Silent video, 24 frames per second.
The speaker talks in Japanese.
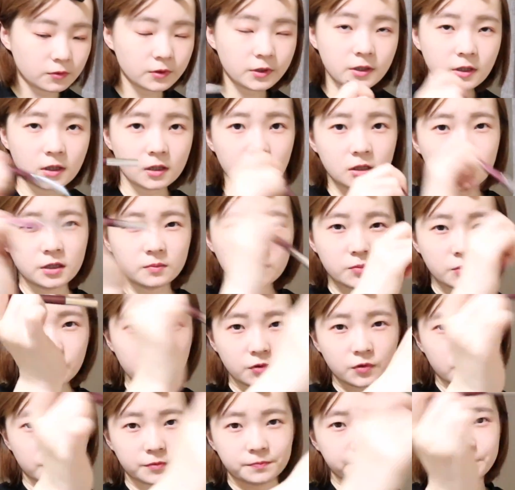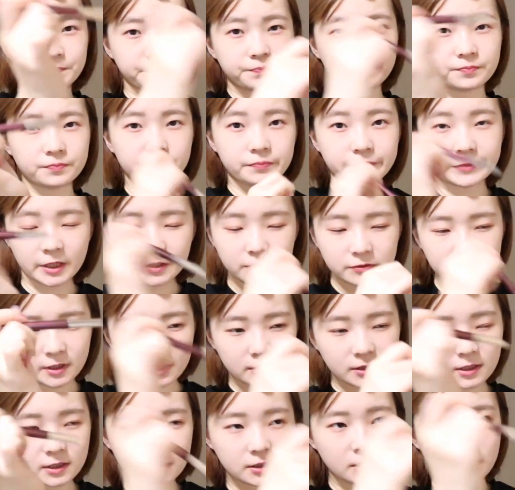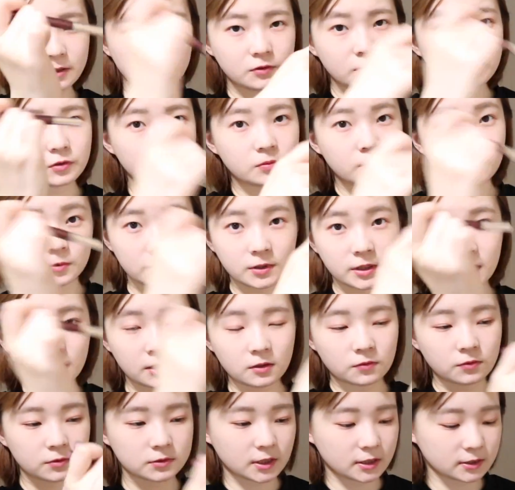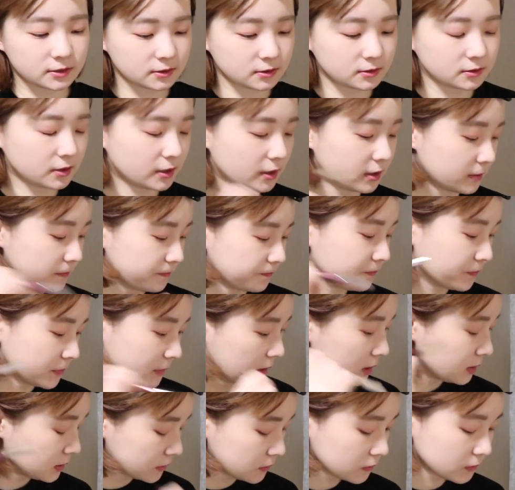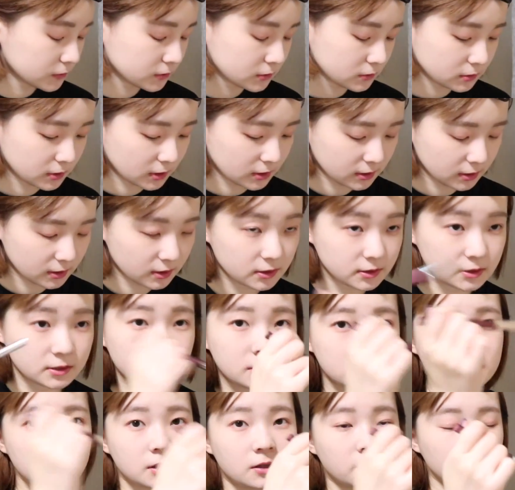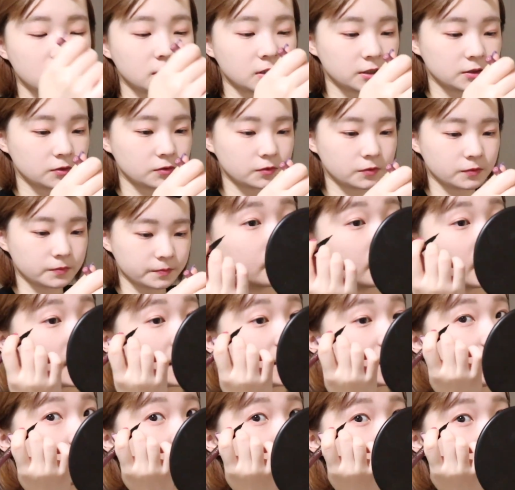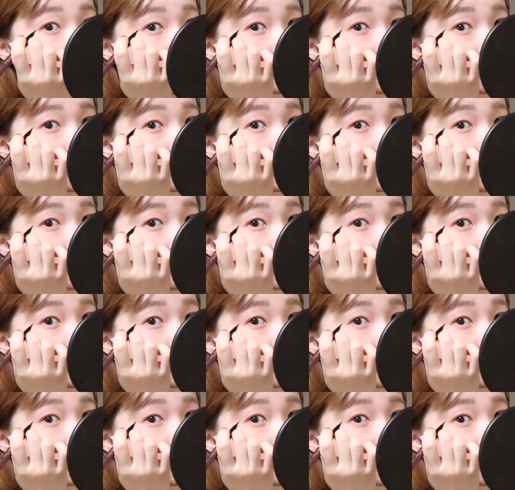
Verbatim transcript: これがねもうなくなってきてると思って結構経つんでそろそろ新しいやつ買わないとアイライ